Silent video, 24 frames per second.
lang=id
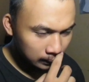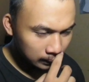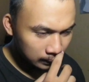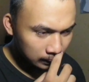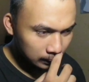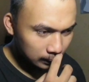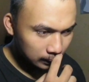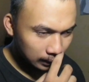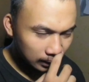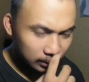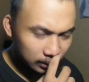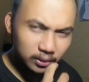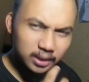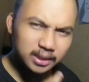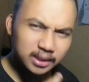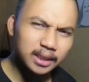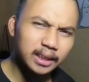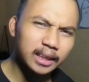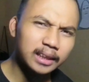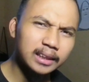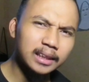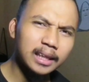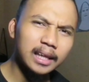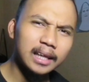langsung aja
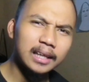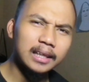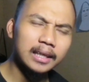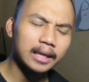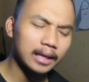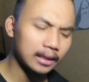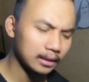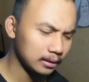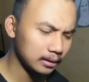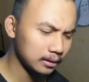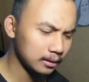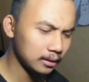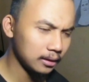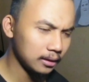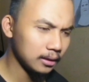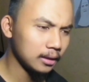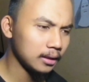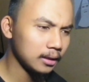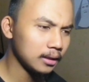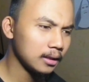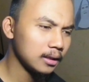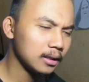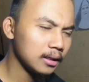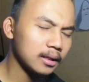kita lihat
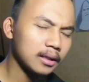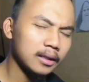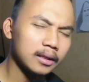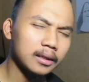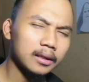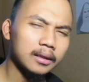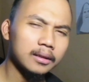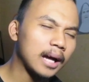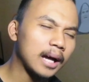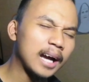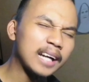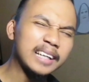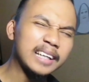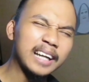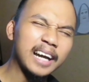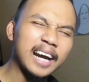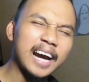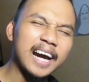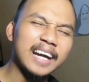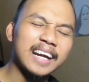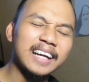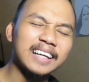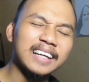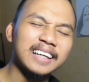uh,
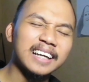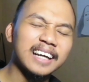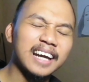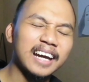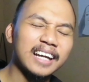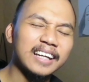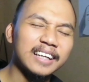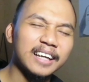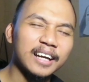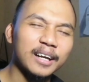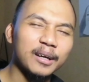adegan-adegan yang